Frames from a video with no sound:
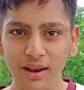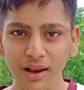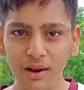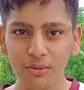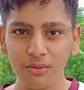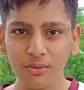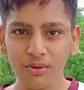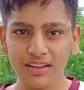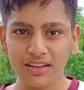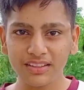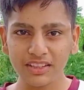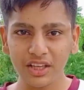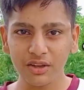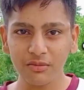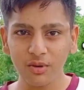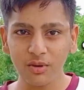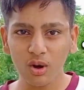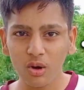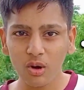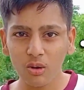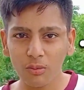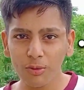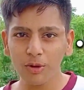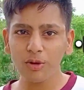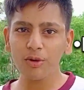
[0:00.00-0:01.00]
वाला हूँ आज के
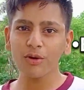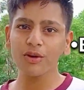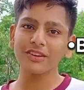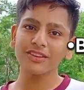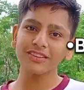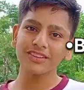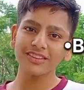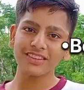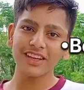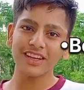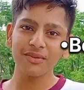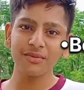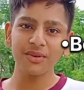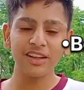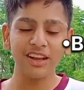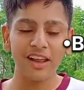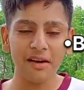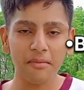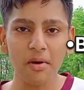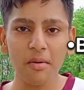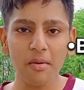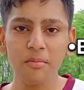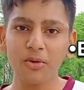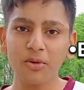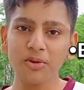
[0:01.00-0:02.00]
ब्लॉग में और इसके भी
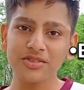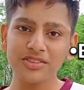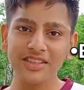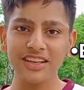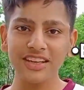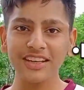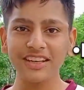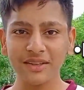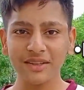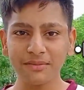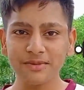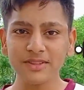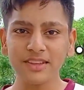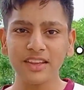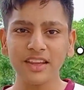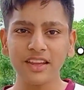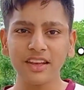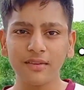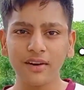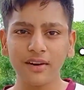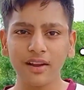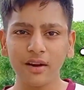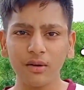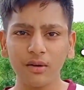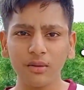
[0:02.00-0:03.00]
अलावा बहुत सारी टिप्स देने
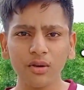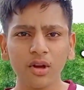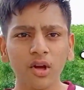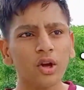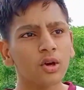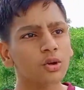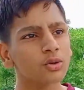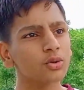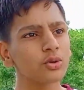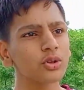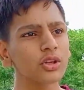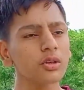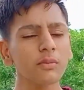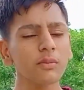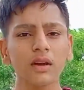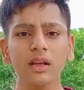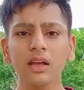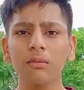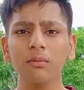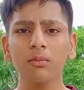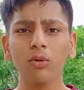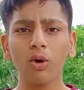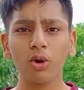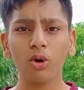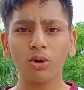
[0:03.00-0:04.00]
वाला हूँ जो कि भाई
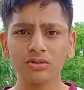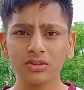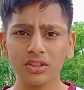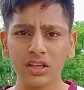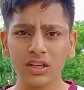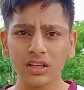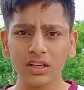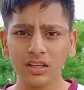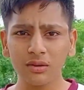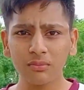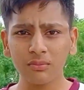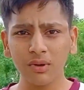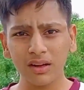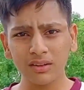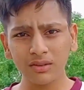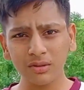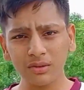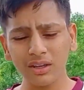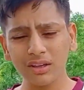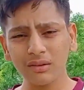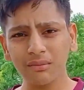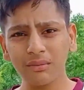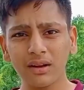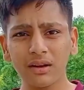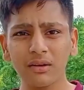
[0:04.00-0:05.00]
अब बहुत सारे भाइयों
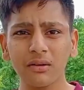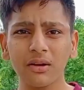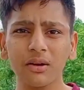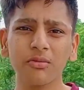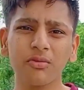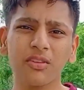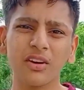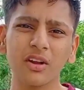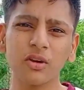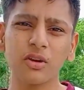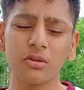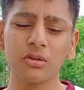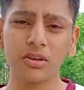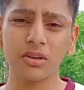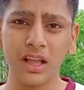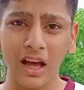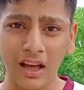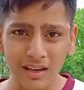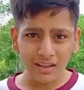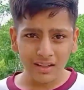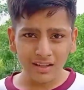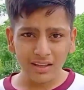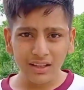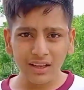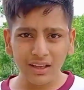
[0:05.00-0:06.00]
ने हमारे वीडियो
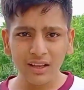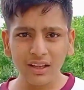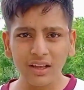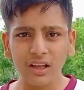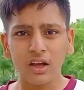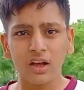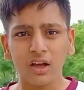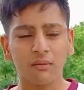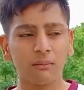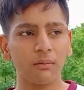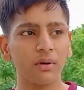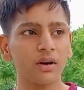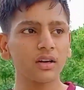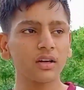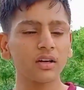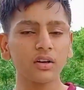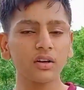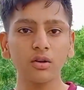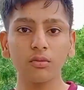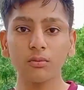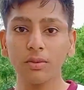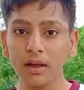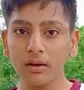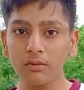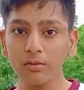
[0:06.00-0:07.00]
डाली है बट
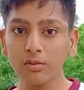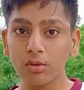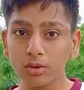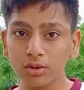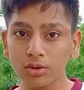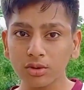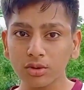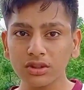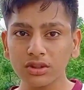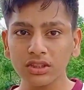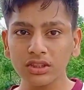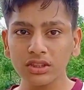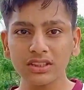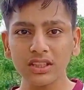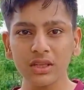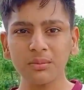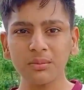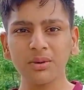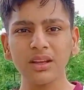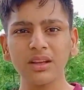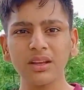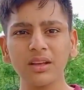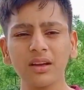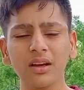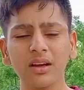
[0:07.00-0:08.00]
भाई वो जो चीज़ें
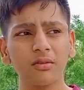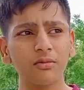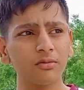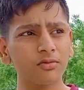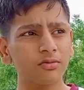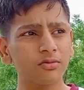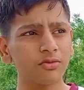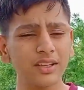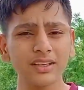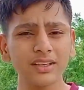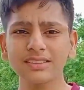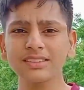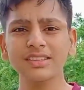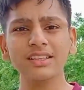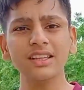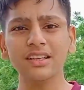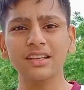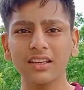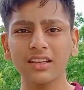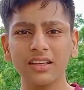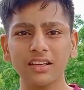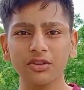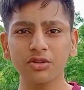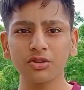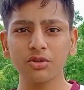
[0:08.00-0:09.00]
भाई फेस नहीं
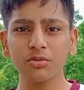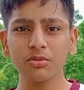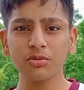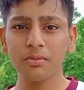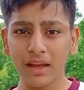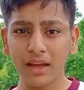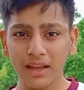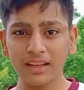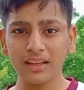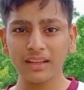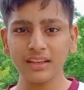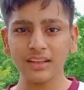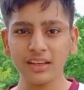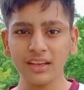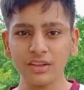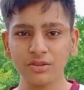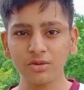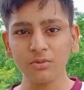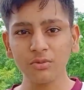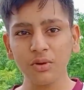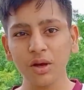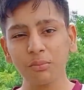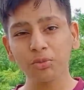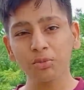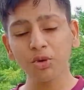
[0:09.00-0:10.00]
की जो मैंने की है सो
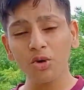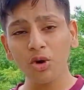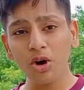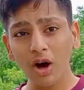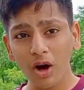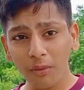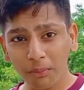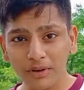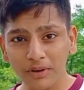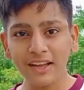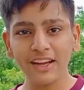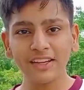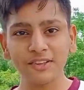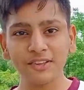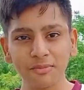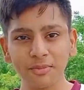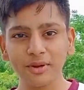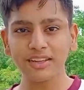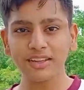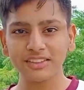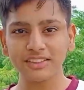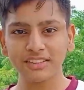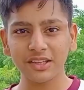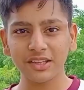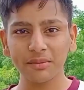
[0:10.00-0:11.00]
मैं आपको अपने
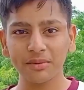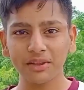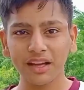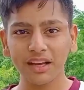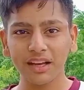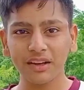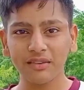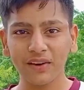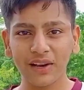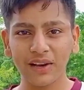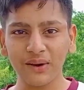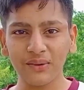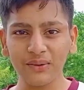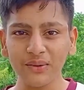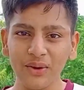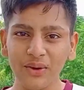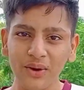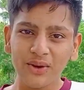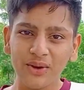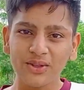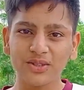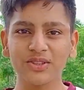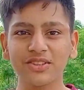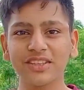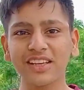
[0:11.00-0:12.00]
एक्सपीरियंस से बताने वाला हूँ
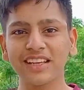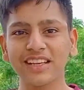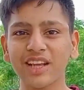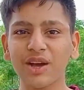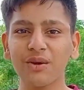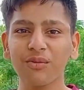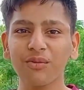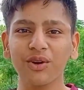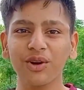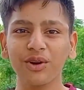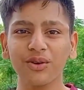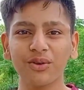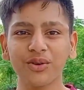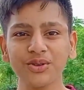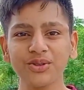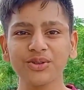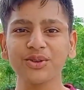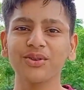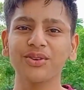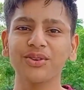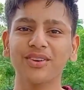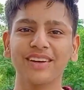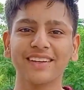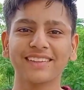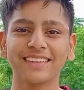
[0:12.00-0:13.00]
तो चलिए वीडियो को
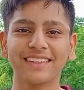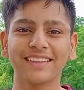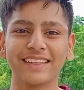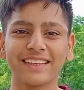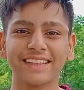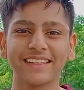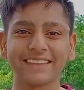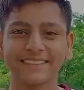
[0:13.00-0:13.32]
शुरू करते हैं